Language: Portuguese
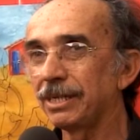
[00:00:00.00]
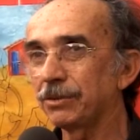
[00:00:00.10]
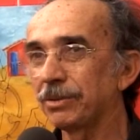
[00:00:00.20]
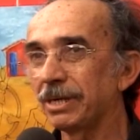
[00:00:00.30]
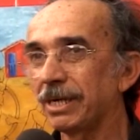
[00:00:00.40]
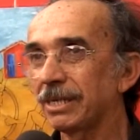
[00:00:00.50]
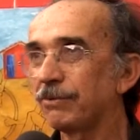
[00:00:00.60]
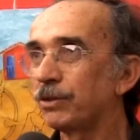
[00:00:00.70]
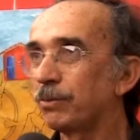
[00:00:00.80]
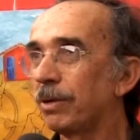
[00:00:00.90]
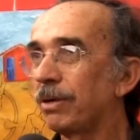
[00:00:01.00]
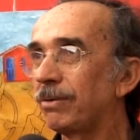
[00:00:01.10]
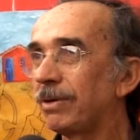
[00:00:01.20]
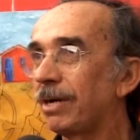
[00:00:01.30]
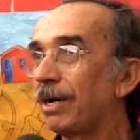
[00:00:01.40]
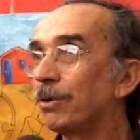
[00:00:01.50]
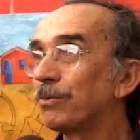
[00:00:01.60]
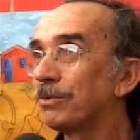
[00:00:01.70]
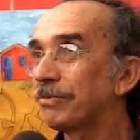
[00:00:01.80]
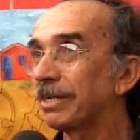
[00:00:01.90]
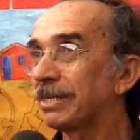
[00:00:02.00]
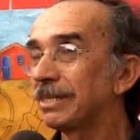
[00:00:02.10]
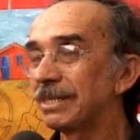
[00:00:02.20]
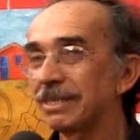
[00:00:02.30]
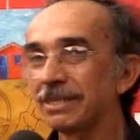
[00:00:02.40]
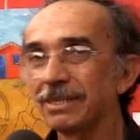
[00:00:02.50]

dentro da arte visual algo diferente,